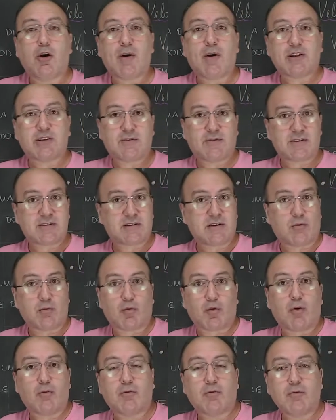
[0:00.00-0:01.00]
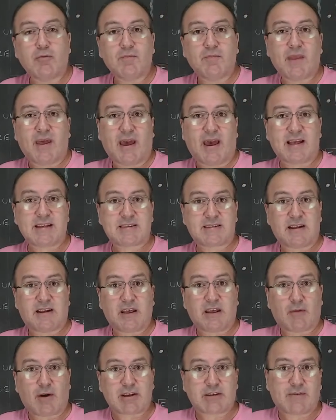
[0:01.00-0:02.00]
a divisão comum, essa
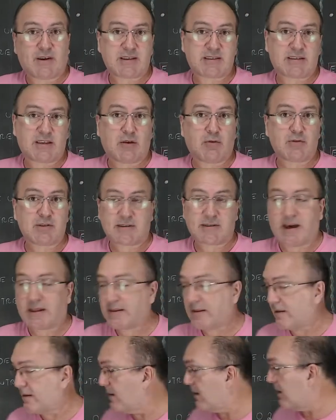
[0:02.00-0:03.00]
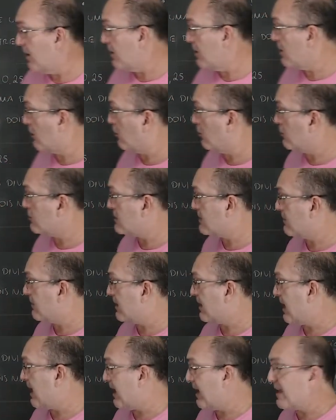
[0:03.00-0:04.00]
linguagem vai ser usada inclusive
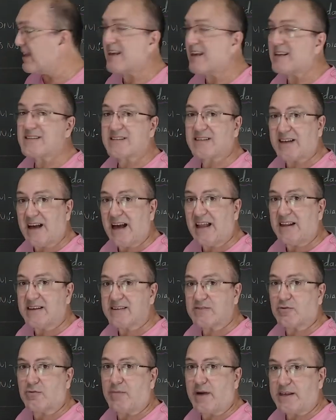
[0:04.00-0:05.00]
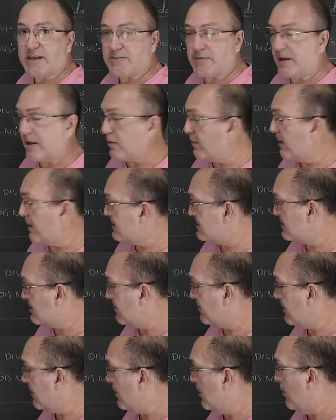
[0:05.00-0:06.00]
lá em escalas com mais
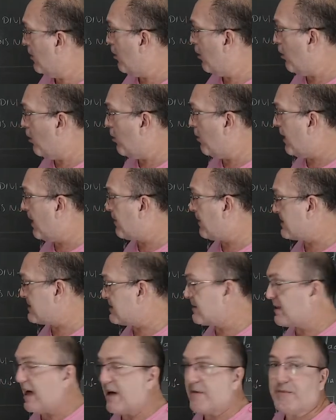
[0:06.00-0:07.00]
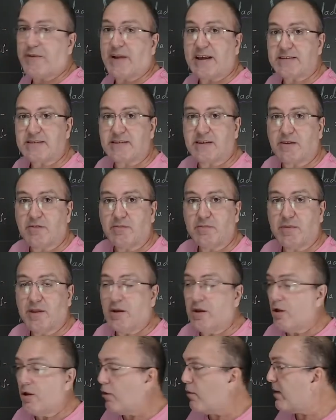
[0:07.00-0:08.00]
frequência, ou representar a fração,
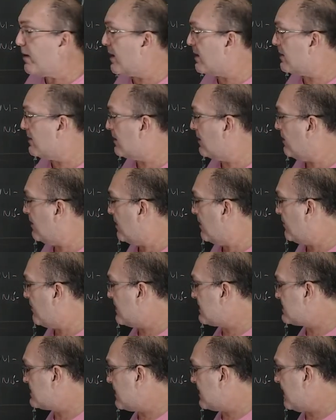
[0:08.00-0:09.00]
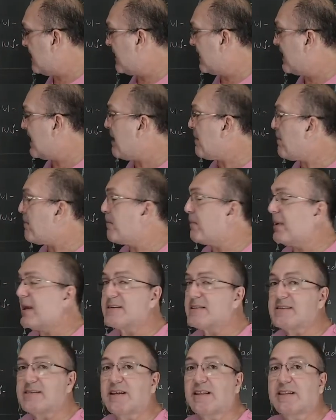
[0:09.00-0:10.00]
ou ainda fazer a
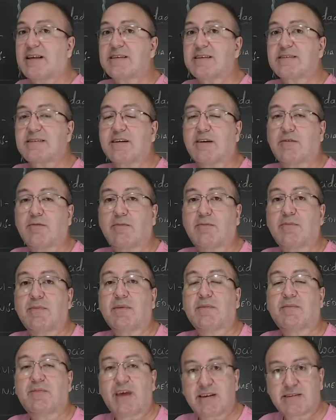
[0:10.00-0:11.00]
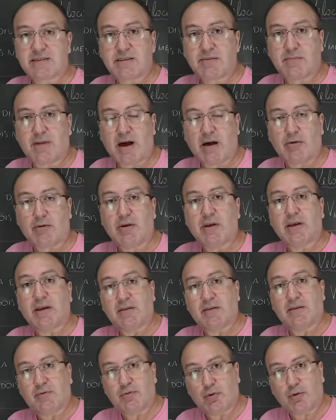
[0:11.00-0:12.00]
representação decimal
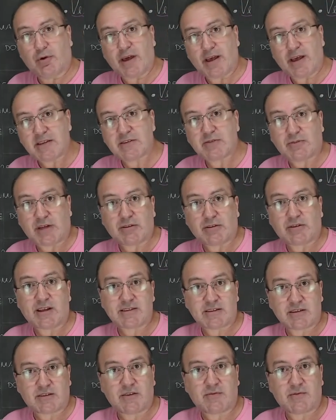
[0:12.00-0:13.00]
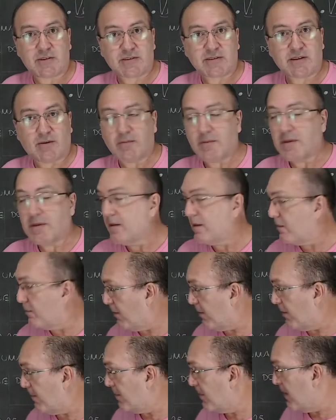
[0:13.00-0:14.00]
do resultado dessa divisão.
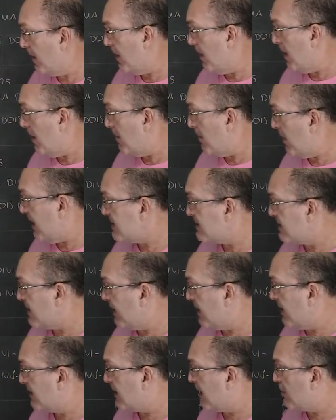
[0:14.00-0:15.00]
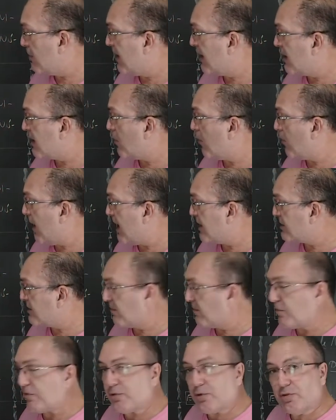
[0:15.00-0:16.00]
Bom, mas aí tem uma
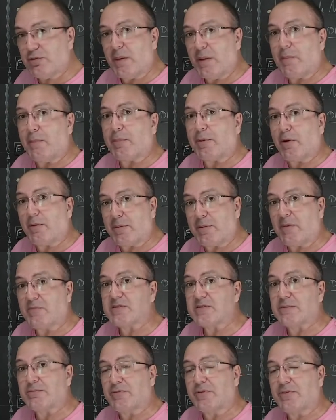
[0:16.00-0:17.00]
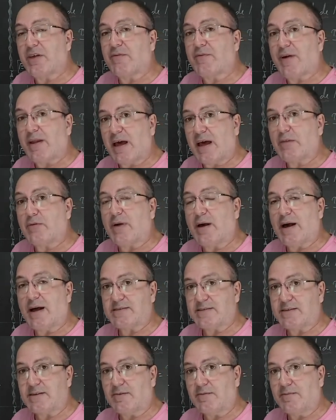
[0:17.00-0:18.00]
linguagem toda própria para você poder falar numa
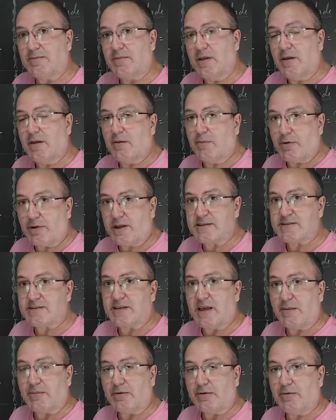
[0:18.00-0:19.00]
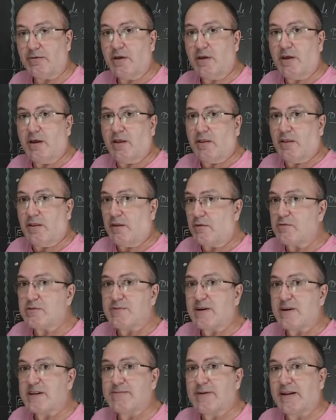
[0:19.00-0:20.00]
razão. Por exemplo, não vamos
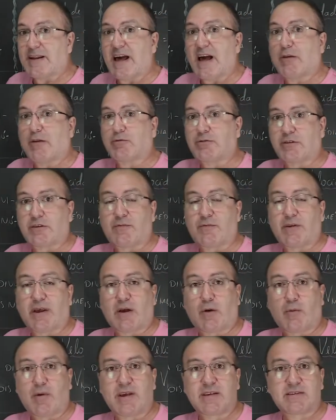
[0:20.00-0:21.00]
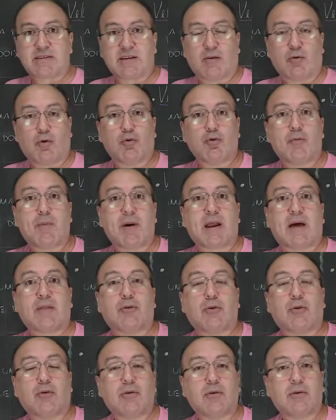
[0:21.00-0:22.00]
mais falar com tanta frequência o
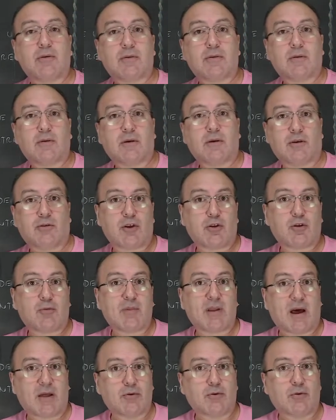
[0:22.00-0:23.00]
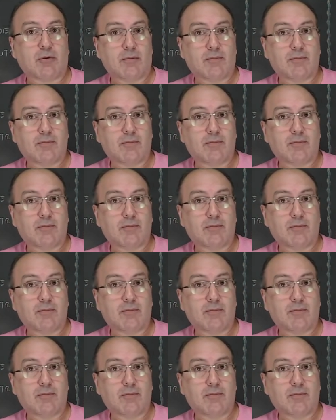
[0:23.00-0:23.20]
numerador e o denominador.